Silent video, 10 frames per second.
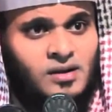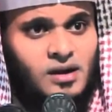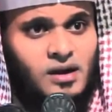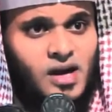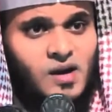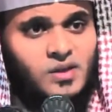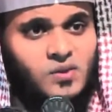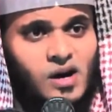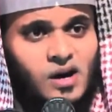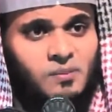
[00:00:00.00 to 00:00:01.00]
ஏழாவது
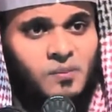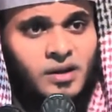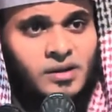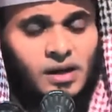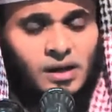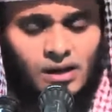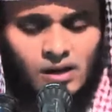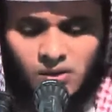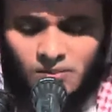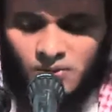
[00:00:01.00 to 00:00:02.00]
வாடம் வரை
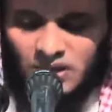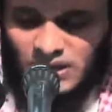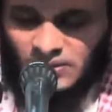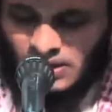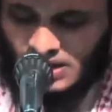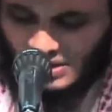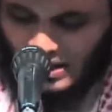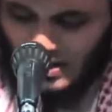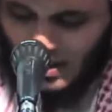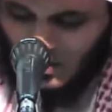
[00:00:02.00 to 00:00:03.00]
அல்லாஹ் ரப்புல் ஆலமின்
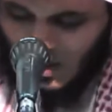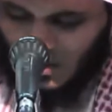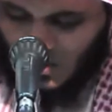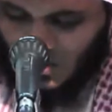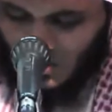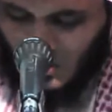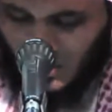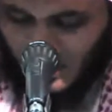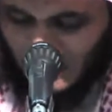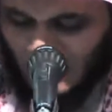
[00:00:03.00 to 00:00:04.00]
கட்டளை இடுவான் உக்துபு
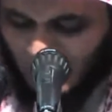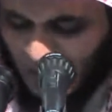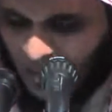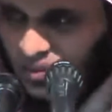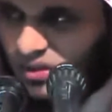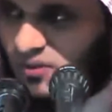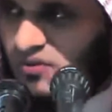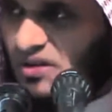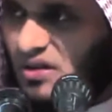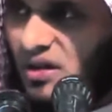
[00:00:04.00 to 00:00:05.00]
கிசாப் அபதி
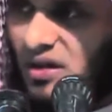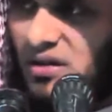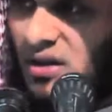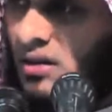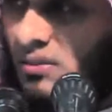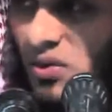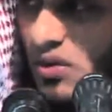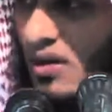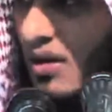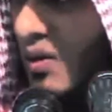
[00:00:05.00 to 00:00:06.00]
ஃபி இல்லியின்
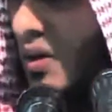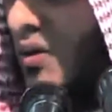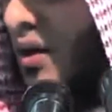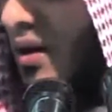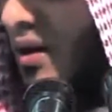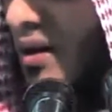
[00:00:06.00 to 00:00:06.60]
முடிந்தது அவ்வளவுதான்